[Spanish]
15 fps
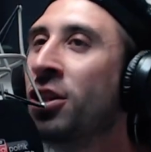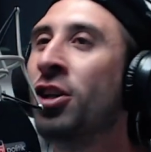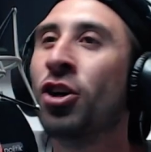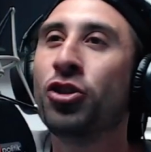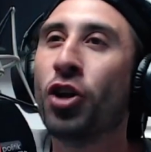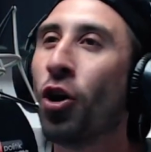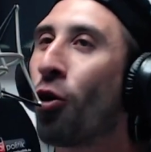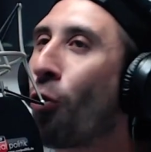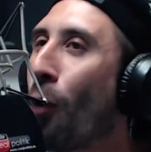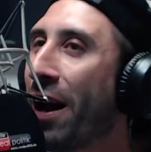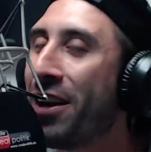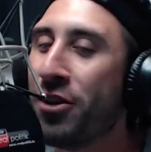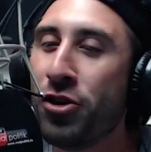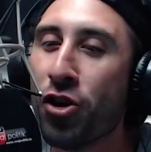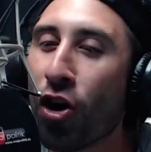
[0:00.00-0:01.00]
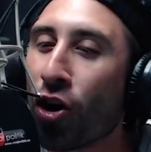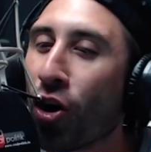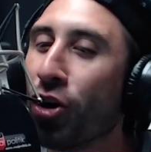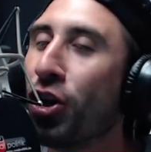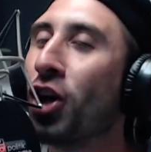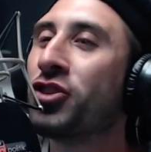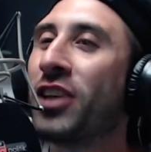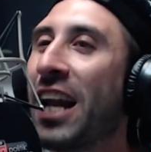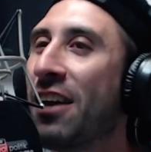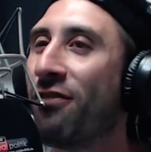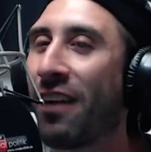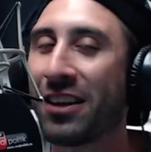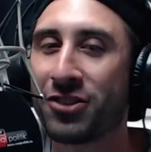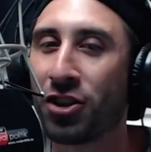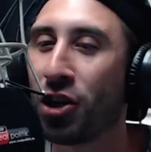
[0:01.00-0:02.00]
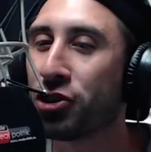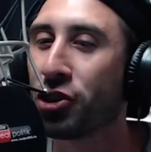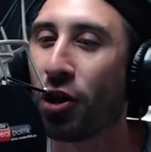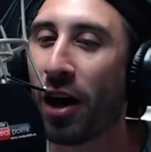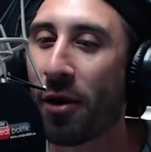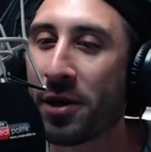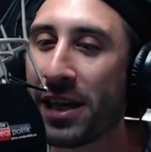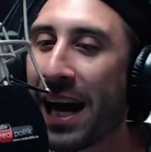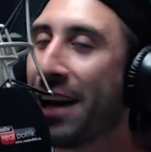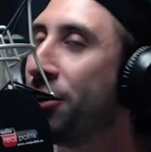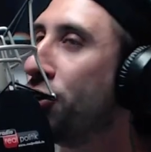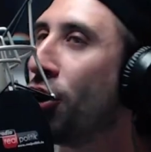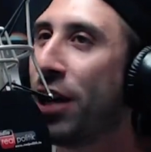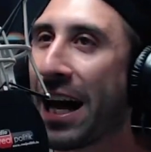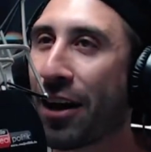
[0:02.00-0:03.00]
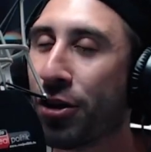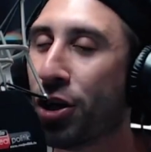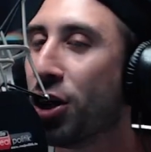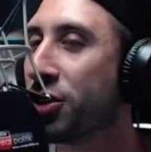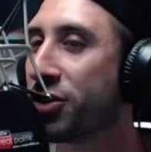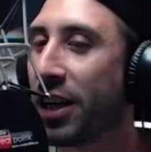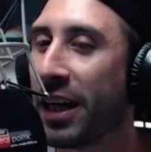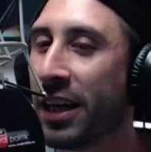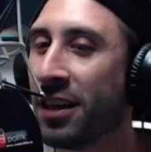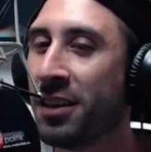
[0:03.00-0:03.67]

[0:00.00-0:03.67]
Don Juan no conoce la inflación todavía, no la conoce.